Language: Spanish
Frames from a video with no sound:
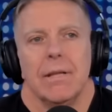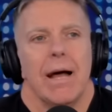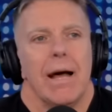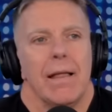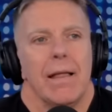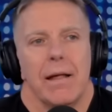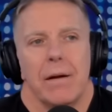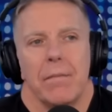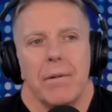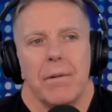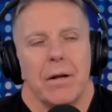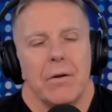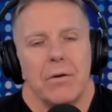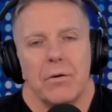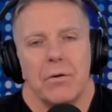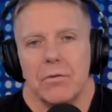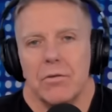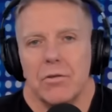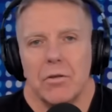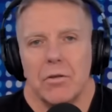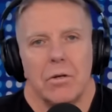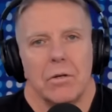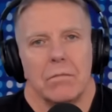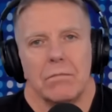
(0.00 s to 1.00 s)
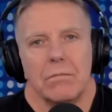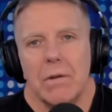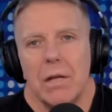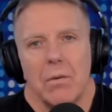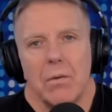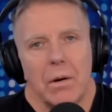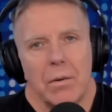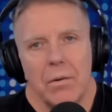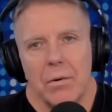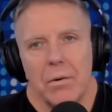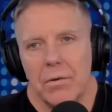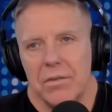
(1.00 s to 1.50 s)
Nada, hermano, yo
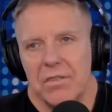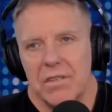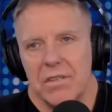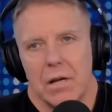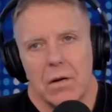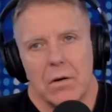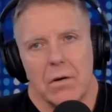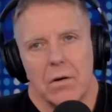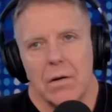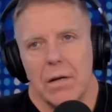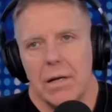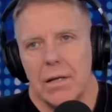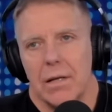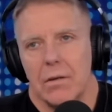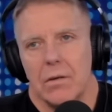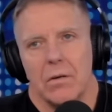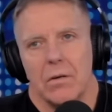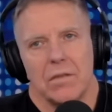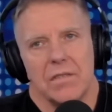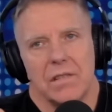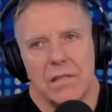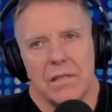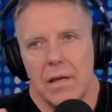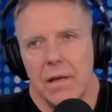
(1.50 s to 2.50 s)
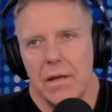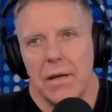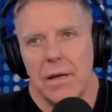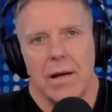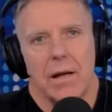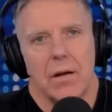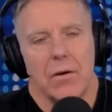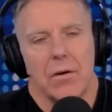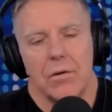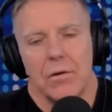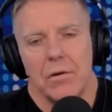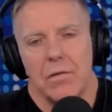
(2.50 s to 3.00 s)
de nuevo cierro con esto. Si te
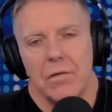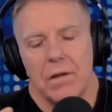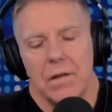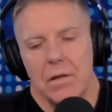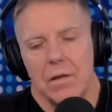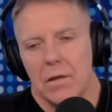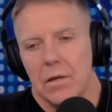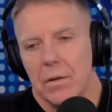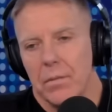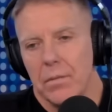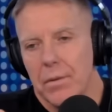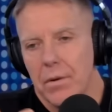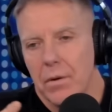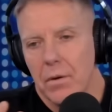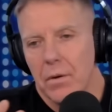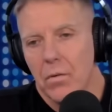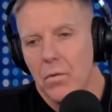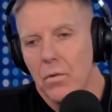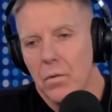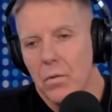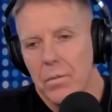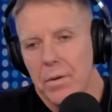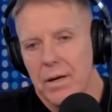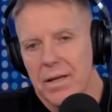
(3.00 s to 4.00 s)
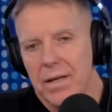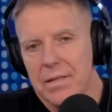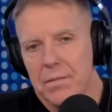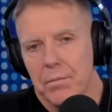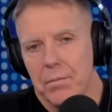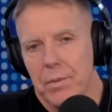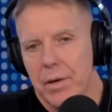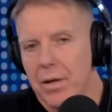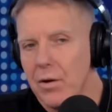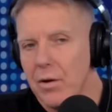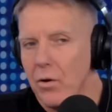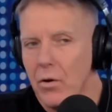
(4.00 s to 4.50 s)
dije algo que te ofendió, te pido
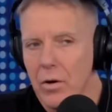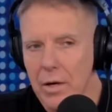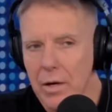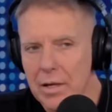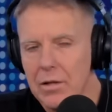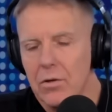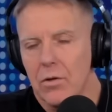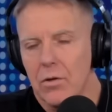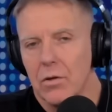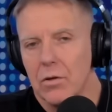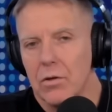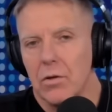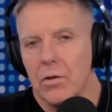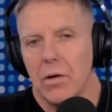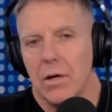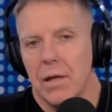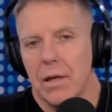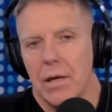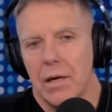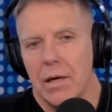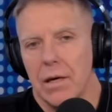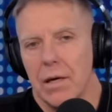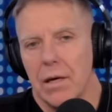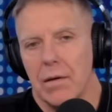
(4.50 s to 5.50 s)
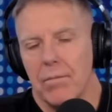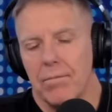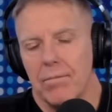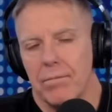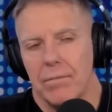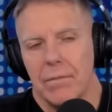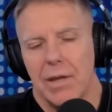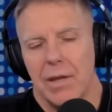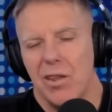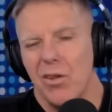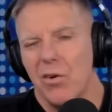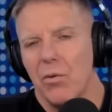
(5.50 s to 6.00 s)
disculpas, pero con esto otro que
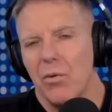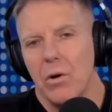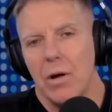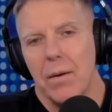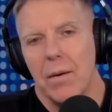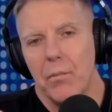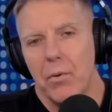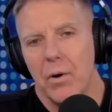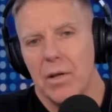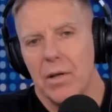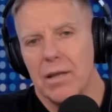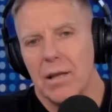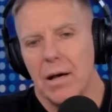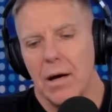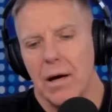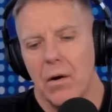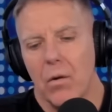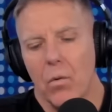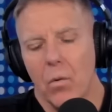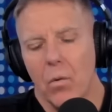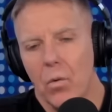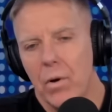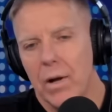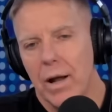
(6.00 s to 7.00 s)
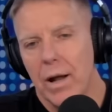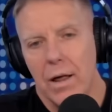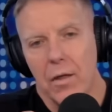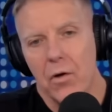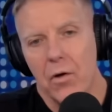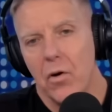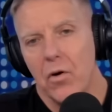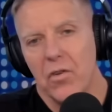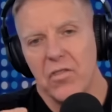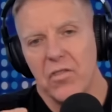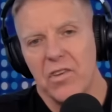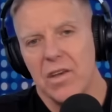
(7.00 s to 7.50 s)
dije, te doblo la apuesta
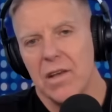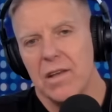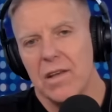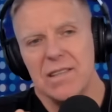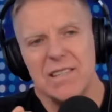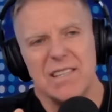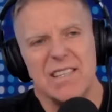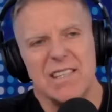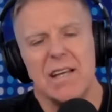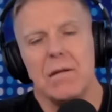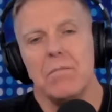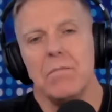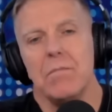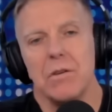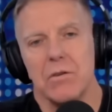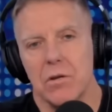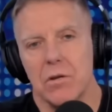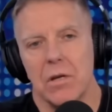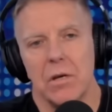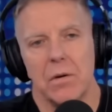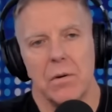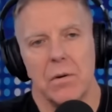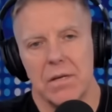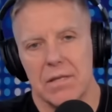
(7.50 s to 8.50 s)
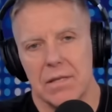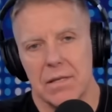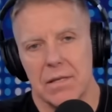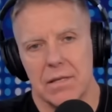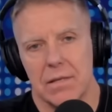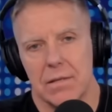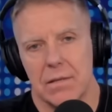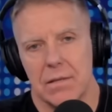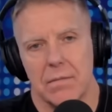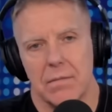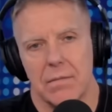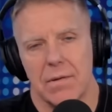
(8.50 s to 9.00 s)
una, dos, cien, cien millones de
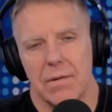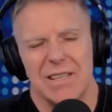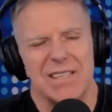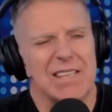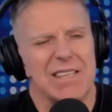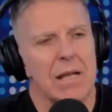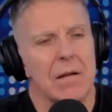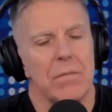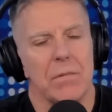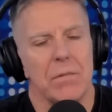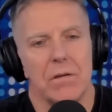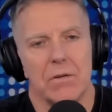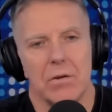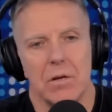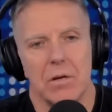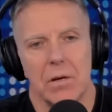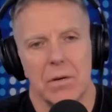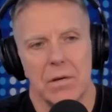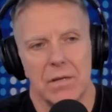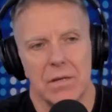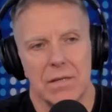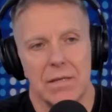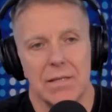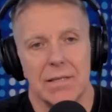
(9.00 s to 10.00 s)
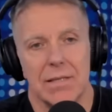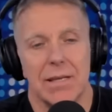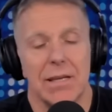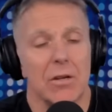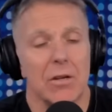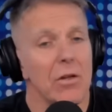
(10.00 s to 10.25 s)
veces. Cien millones de veces.